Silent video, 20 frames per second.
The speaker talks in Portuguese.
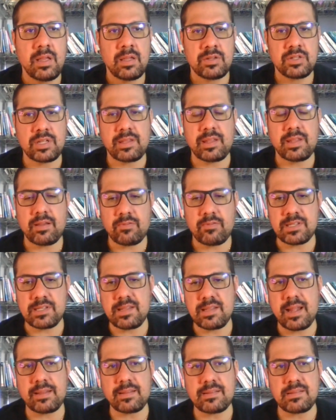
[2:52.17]
Já está com as
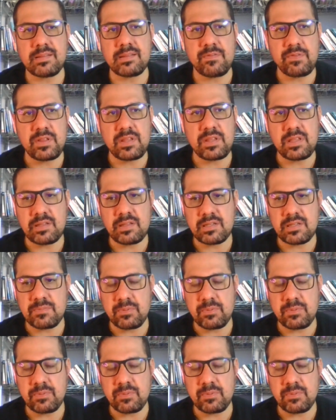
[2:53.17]
datas definidas